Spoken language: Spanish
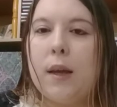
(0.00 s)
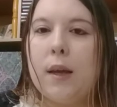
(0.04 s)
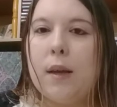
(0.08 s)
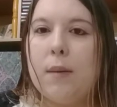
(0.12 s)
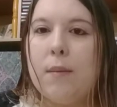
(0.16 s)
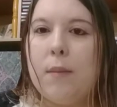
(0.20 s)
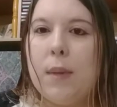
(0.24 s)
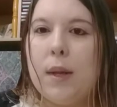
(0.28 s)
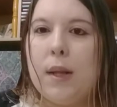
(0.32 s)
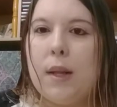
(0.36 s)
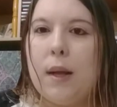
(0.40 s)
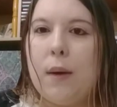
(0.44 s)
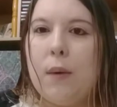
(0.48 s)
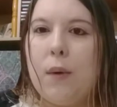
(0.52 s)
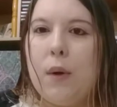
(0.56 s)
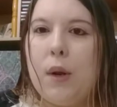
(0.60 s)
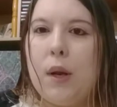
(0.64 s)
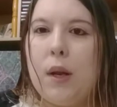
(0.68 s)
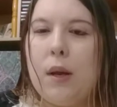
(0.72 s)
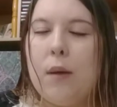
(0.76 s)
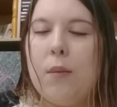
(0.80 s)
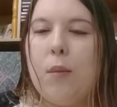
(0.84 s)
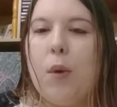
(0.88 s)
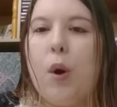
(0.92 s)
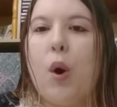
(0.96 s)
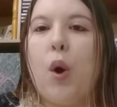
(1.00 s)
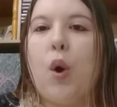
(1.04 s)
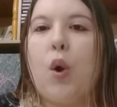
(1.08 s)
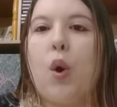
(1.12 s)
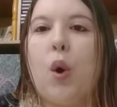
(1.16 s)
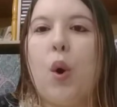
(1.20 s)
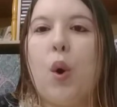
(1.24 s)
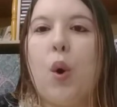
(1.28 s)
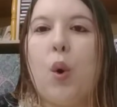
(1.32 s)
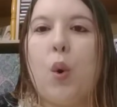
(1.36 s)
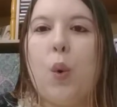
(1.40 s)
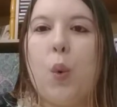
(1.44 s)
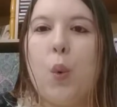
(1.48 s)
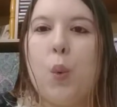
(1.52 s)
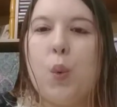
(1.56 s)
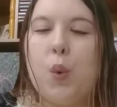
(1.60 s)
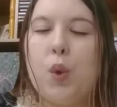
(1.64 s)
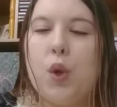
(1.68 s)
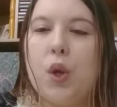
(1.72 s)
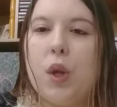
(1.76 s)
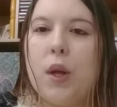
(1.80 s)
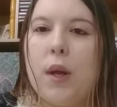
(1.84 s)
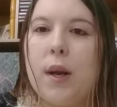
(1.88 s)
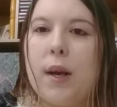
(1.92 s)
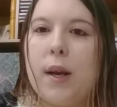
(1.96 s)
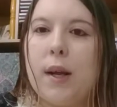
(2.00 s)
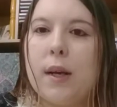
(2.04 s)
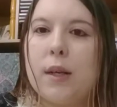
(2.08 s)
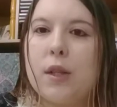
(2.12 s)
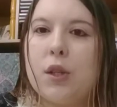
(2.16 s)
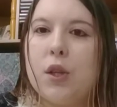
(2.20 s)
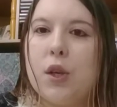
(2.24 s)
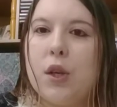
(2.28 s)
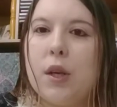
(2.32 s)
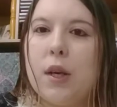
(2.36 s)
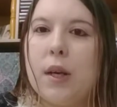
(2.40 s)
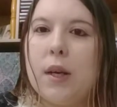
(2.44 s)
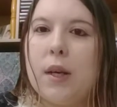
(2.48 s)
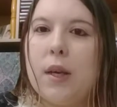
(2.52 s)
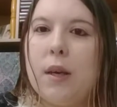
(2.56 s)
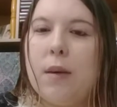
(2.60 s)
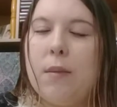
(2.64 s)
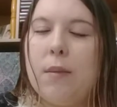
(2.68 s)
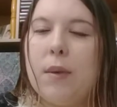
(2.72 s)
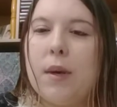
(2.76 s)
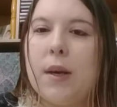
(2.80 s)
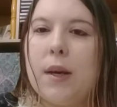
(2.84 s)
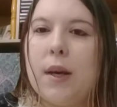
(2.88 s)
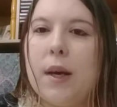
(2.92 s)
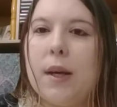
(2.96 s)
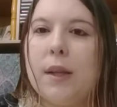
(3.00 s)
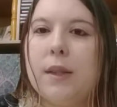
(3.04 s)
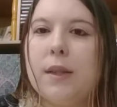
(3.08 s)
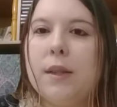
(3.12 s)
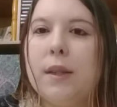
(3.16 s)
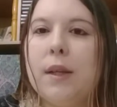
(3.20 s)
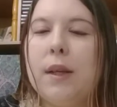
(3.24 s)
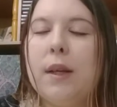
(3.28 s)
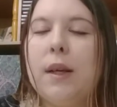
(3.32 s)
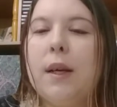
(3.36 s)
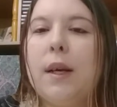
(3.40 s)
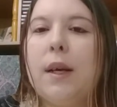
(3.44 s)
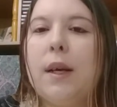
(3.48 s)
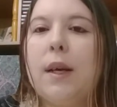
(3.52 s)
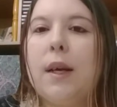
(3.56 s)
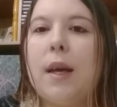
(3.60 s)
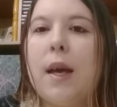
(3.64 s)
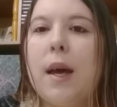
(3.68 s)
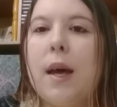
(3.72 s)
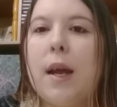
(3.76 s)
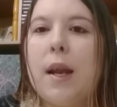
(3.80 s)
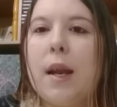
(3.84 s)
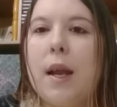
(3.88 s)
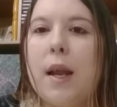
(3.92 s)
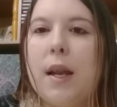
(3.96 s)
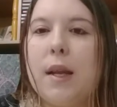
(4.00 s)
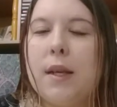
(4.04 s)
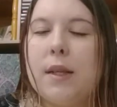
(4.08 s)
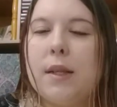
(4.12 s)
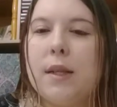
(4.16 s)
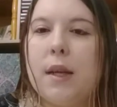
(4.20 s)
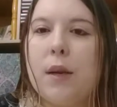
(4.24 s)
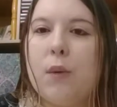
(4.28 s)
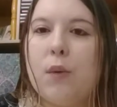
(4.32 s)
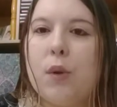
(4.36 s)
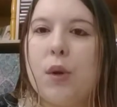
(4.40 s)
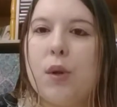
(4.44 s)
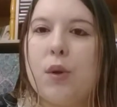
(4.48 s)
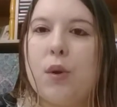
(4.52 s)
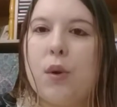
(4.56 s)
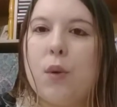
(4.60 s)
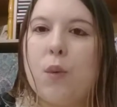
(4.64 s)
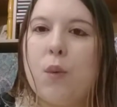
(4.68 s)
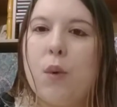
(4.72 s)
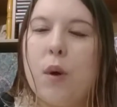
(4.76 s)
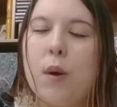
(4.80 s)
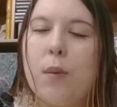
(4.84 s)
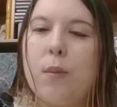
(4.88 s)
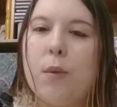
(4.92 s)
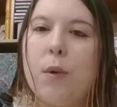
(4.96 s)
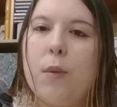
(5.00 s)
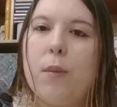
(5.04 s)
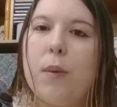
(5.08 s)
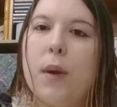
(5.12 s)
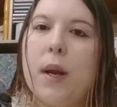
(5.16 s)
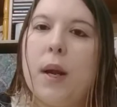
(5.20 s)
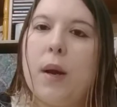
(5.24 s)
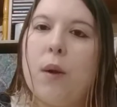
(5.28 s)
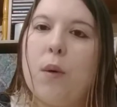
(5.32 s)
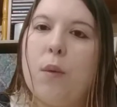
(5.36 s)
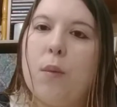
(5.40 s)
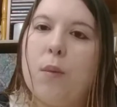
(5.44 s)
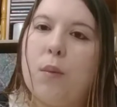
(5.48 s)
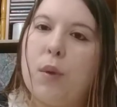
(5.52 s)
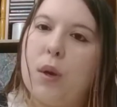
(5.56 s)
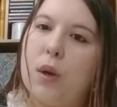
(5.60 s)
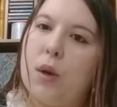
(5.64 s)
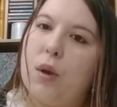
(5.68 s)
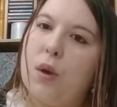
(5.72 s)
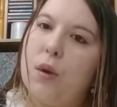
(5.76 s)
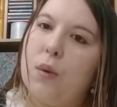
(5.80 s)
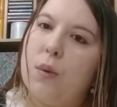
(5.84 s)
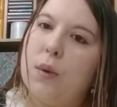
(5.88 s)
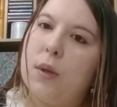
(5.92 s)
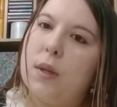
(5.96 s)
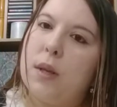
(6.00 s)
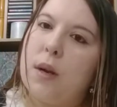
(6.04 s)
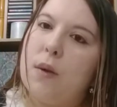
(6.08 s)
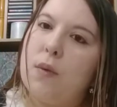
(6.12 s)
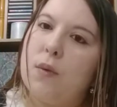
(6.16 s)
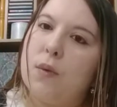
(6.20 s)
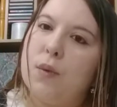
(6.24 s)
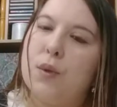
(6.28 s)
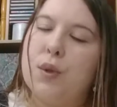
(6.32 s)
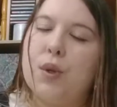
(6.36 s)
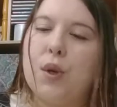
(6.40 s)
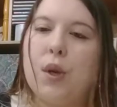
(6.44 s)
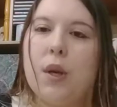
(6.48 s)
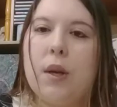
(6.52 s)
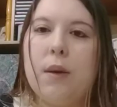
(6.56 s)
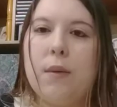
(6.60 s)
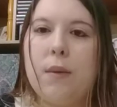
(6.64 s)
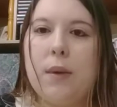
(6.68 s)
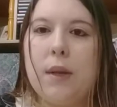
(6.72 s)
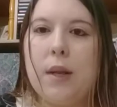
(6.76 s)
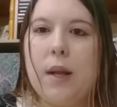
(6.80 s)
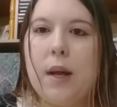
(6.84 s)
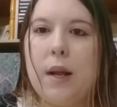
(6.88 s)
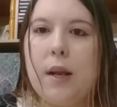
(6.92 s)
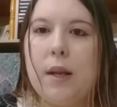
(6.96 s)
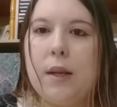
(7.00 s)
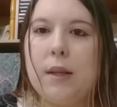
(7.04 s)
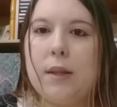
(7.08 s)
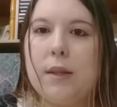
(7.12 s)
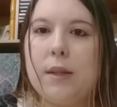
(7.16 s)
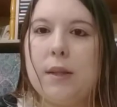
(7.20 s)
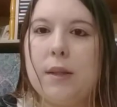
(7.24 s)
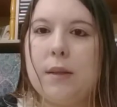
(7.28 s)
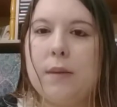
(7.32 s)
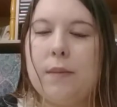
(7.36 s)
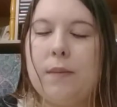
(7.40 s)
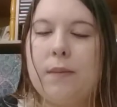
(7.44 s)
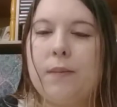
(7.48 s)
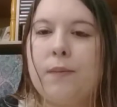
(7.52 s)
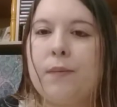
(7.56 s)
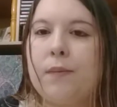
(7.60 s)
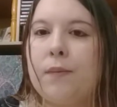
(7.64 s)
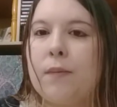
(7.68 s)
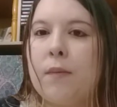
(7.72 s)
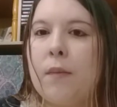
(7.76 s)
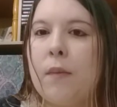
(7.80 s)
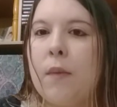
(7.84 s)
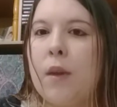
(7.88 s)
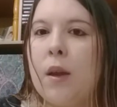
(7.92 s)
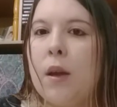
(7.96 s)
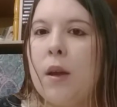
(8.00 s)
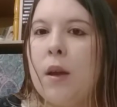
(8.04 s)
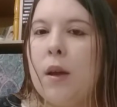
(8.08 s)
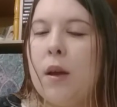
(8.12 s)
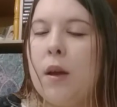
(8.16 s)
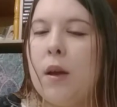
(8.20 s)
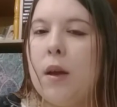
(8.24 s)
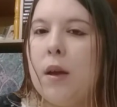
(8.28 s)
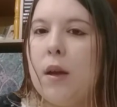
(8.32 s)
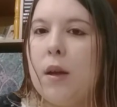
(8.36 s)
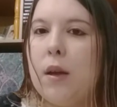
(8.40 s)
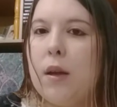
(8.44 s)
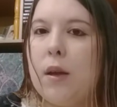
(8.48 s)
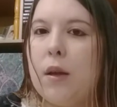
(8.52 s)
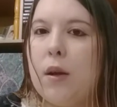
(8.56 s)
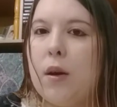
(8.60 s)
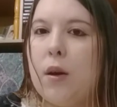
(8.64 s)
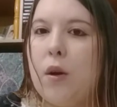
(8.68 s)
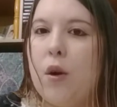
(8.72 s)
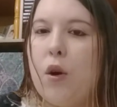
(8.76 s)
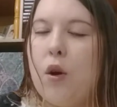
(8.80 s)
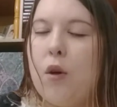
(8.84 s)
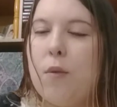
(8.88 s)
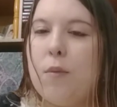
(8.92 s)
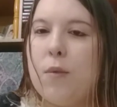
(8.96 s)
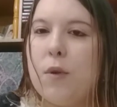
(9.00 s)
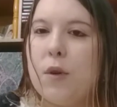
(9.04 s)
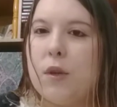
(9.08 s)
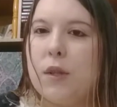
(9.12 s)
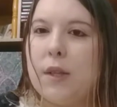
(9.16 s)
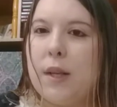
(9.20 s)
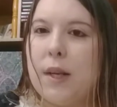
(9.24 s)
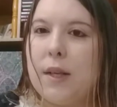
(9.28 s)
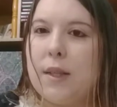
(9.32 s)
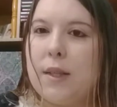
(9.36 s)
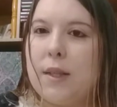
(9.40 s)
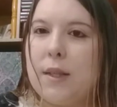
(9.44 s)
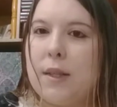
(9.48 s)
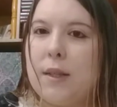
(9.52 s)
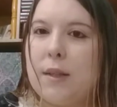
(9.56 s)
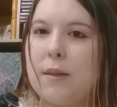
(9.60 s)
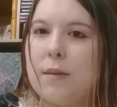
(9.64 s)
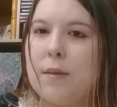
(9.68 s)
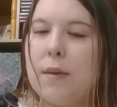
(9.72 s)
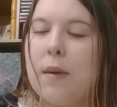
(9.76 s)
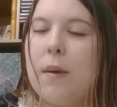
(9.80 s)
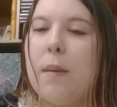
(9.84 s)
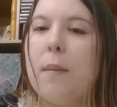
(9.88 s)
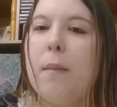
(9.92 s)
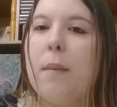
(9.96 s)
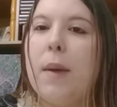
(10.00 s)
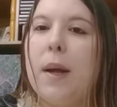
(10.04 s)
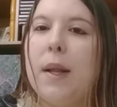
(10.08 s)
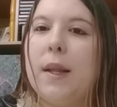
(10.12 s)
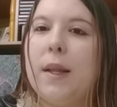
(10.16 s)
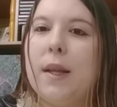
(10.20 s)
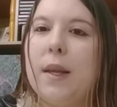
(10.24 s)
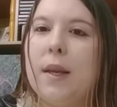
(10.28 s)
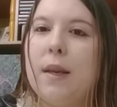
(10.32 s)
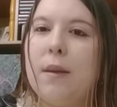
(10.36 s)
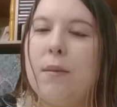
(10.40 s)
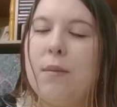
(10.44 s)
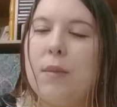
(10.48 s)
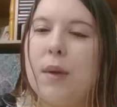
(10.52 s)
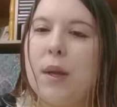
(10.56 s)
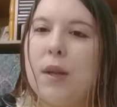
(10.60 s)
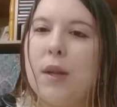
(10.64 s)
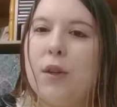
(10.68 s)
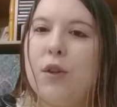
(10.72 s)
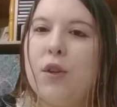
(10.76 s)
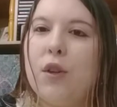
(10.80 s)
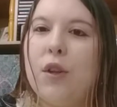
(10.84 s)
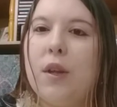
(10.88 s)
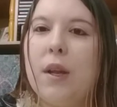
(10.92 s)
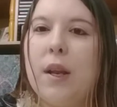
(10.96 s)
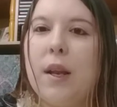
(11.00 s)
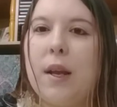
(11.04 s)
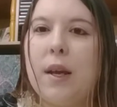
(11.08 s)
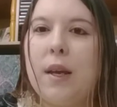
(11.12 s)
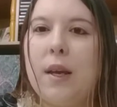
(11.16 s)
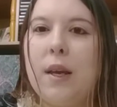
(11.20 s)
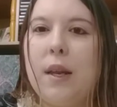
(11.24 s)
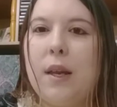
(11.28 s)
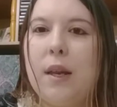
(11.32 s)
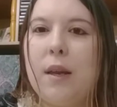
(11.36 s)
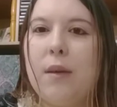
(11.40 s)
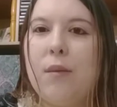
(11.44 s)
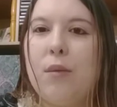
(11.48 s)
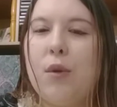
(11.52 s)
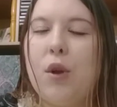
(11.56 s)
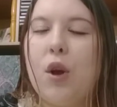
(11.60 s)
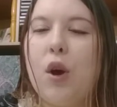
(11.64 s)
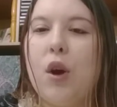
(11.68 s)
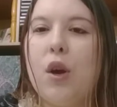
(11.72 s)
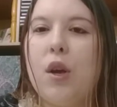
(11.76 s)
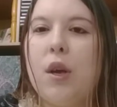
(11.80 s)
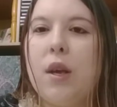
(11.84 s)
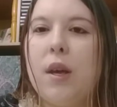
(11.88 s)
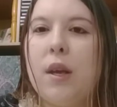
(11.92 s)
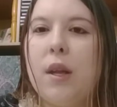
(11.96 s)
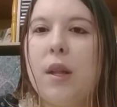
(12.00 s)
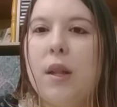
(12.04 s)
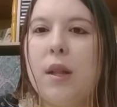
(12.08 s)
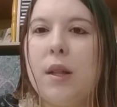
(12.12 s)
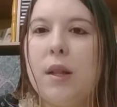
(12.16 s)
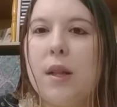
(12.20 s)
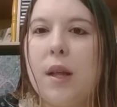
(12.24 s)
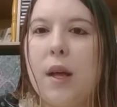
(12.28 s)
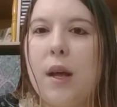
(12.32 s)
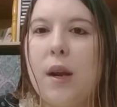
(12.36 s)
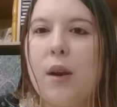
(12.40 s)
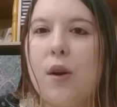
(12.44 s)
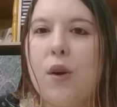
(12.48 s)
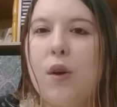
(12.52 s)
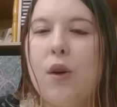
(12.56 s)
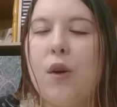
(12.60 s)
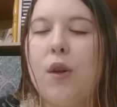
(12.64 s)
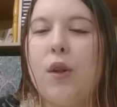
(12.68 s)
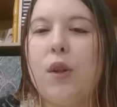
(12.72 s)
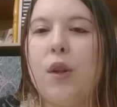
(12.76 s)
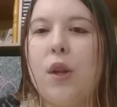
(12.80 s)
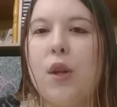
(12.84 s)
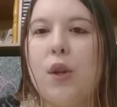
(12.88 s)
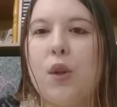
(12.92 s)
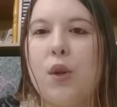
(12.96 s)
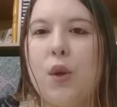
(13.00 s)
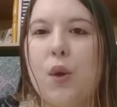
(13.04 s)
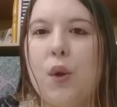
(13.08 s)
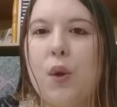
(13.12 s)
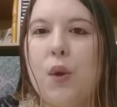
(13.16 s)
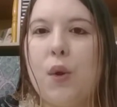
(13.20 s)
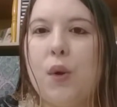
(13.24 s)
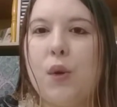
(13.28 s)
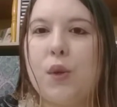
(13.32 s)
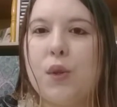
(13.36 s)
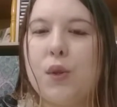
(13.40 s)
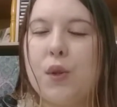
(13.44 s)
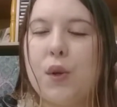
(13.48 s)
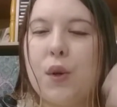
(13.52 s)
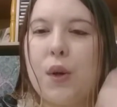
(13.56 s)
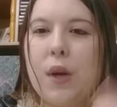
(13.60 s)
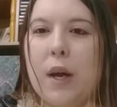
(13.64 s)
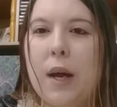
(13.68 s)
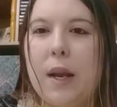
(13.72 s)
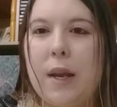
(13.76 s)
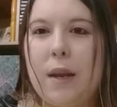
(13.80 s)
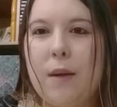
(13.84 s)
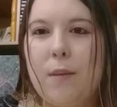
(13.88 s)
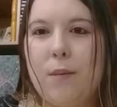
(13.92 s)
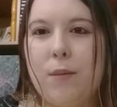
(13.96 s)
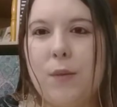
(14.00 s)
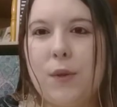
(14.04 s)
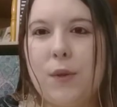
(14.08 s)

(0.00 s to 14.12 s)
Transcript: Metabolismo, conjunto de reacciones químicas que realiza nuestro cuerpo para cumplir con nuestras funciones vitales homeostasis, mantenimiento del equilibrio interno de todos los organismos.